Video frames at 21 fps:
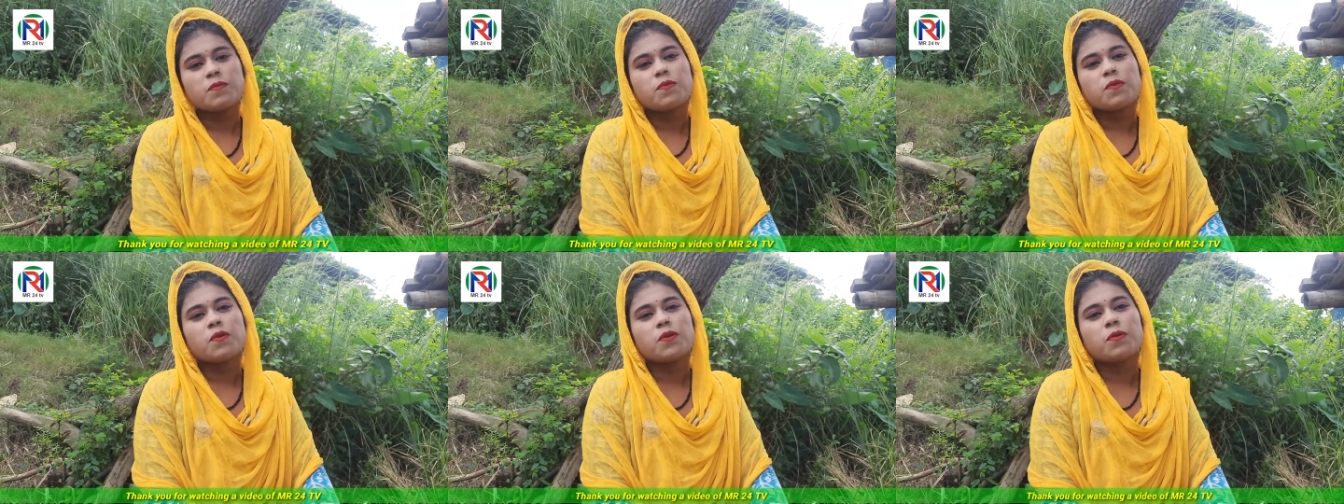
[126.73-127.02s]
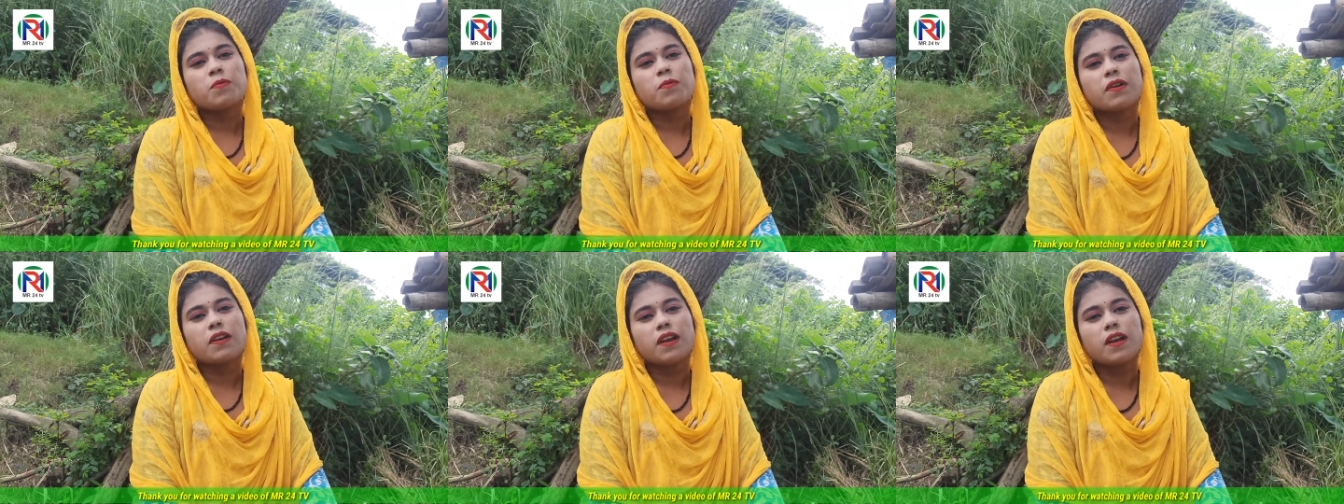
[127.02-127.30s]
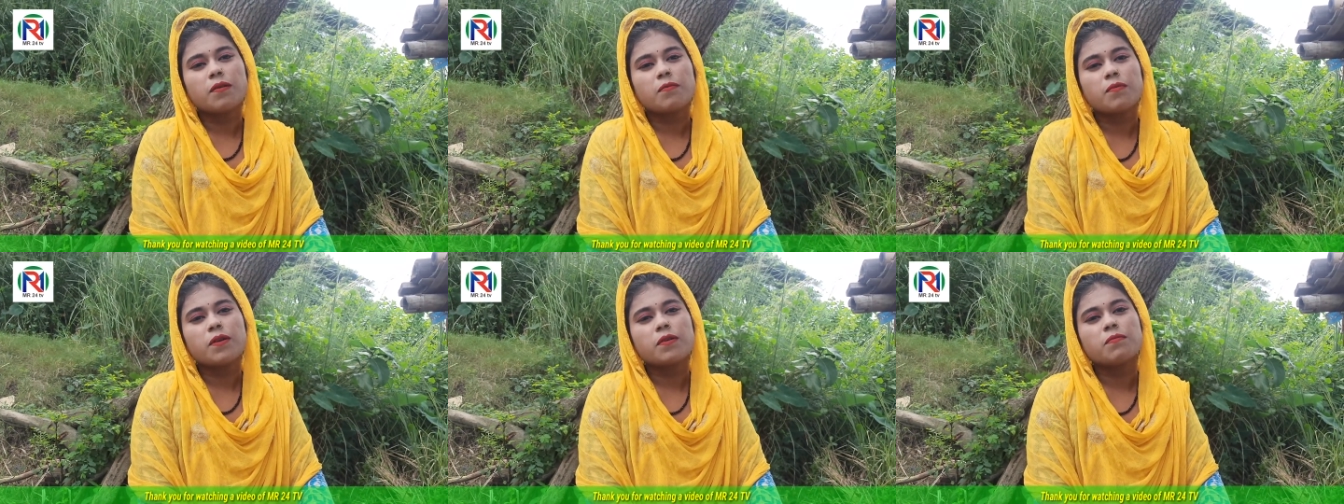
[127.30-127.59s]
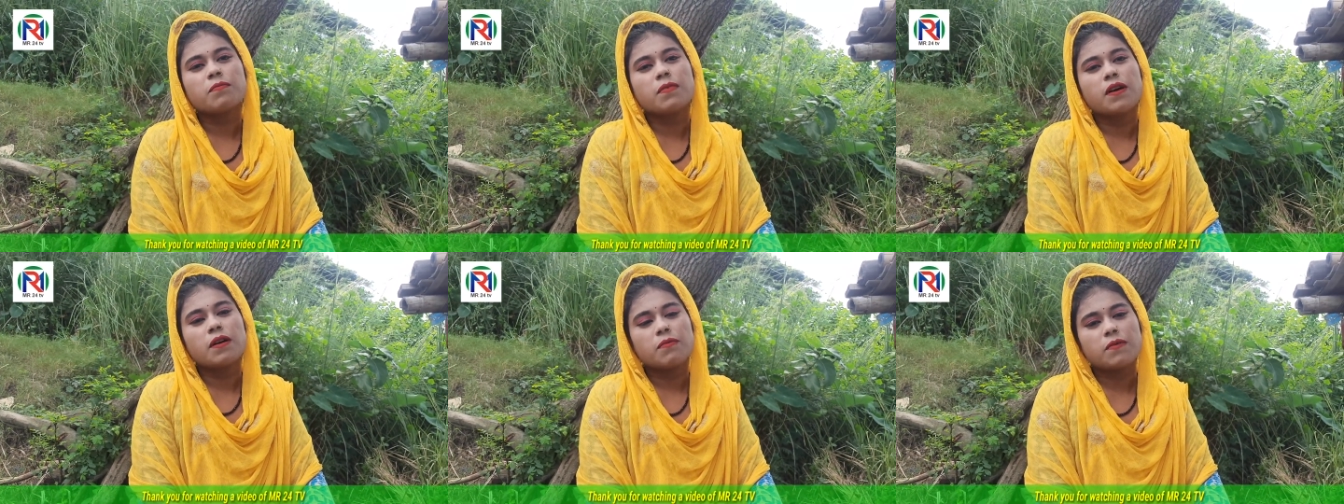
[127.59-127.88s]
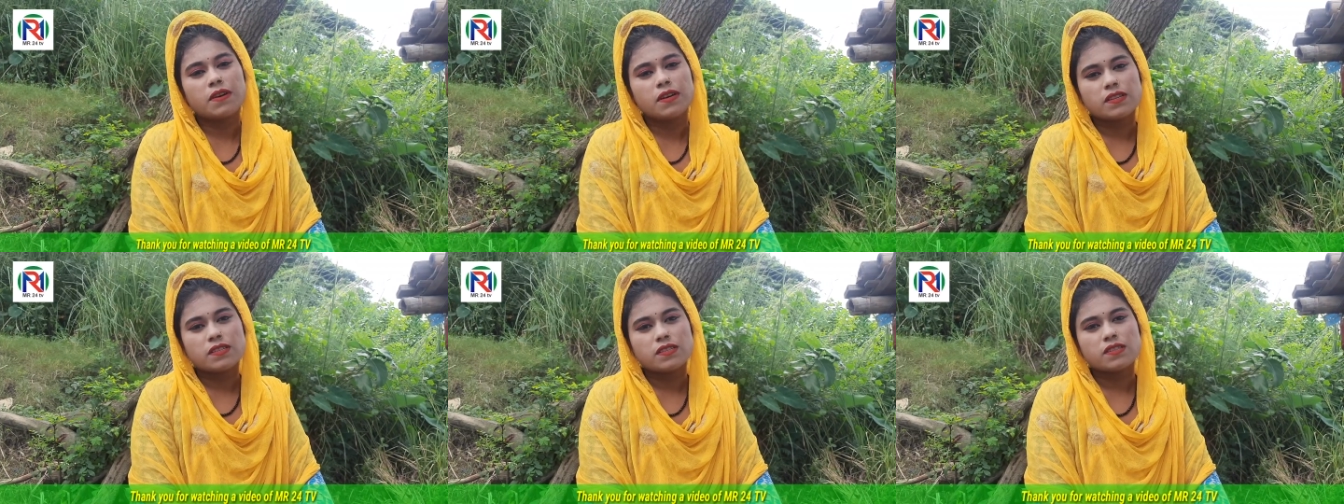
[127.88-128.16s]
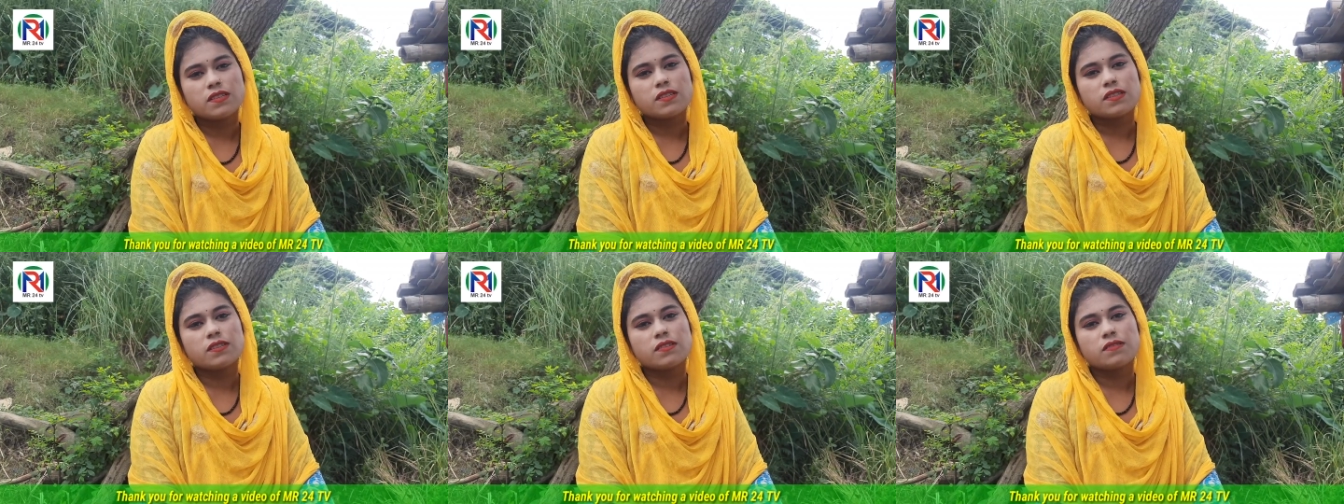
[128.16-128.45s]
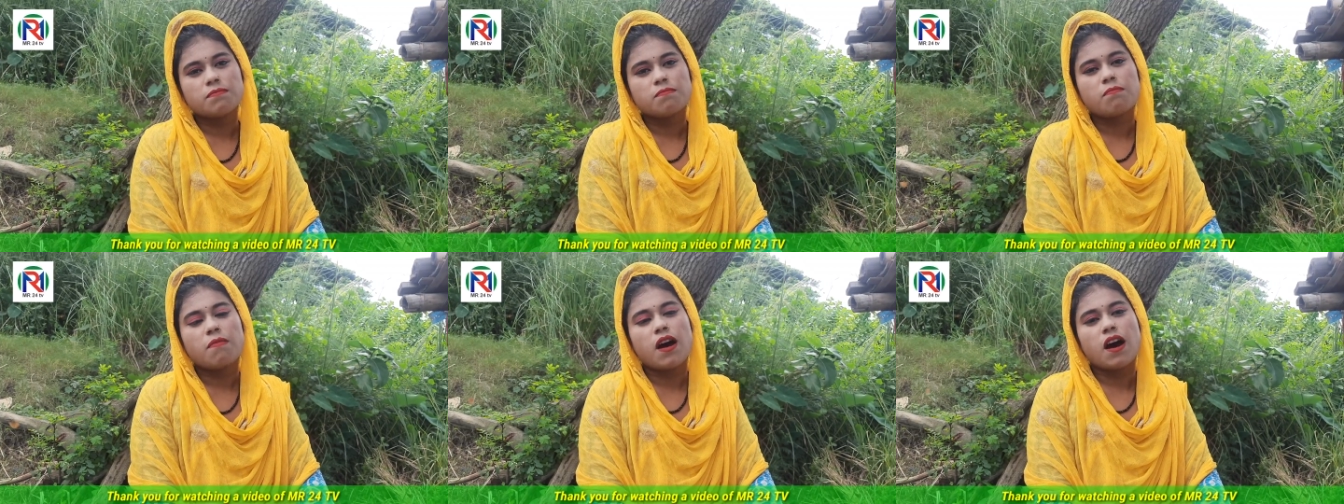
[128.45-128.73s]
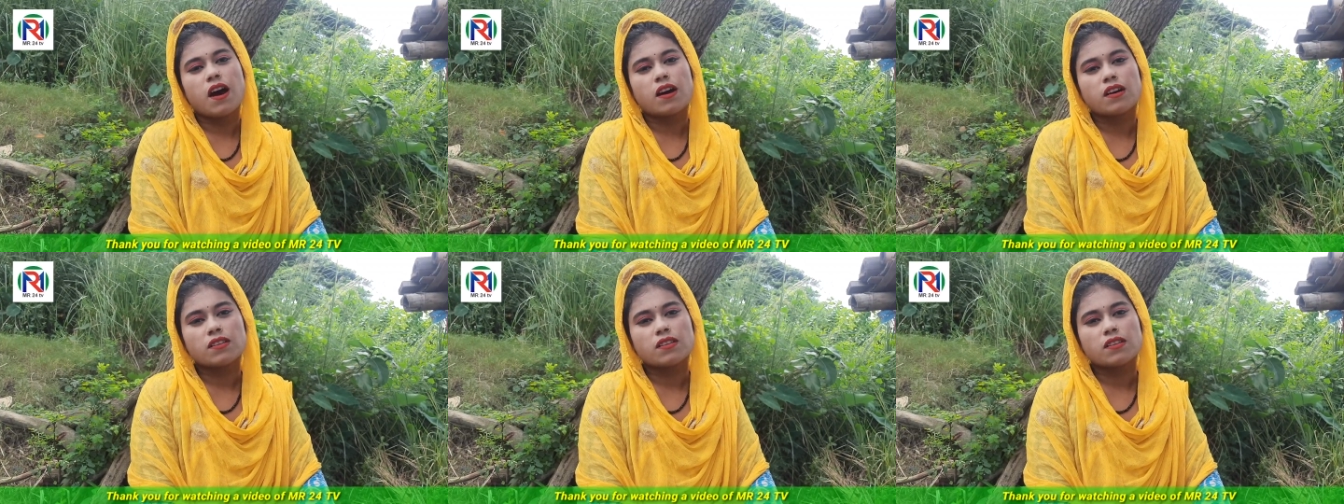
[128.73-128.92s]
পরিবারে আমার বাবা আছে মা